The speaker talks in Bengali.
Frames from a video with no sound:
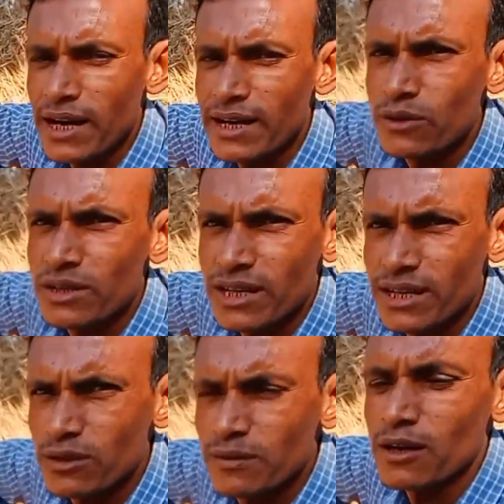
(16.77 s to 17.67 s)
শাহিওয়াল
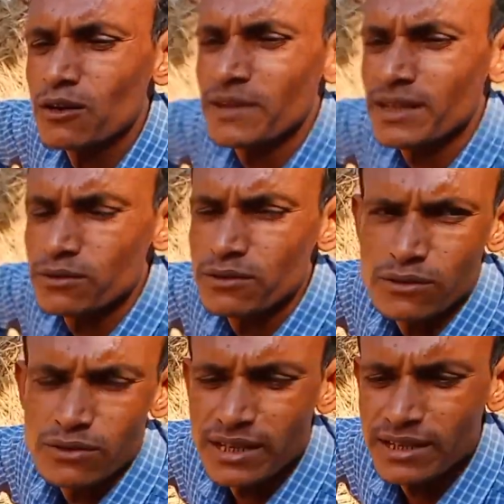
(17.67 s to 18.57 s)
শাহিওয়াল ভালো মানের
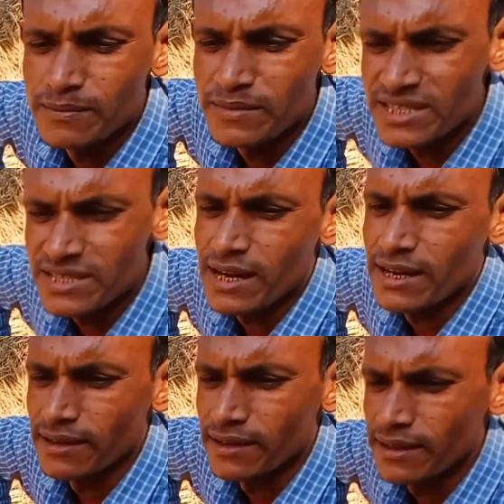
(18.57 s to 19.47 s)
উন্নত জাতের বীজ
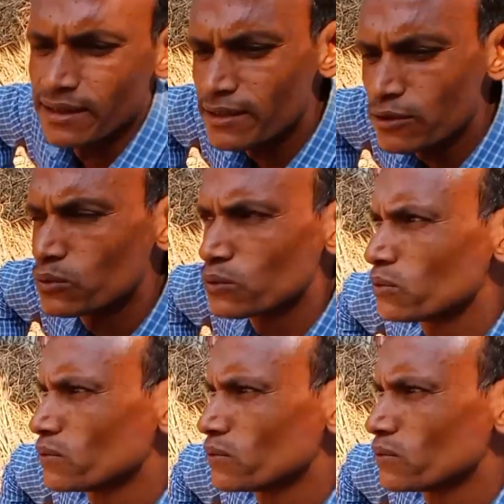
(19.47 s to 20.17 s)
চান কিন্তু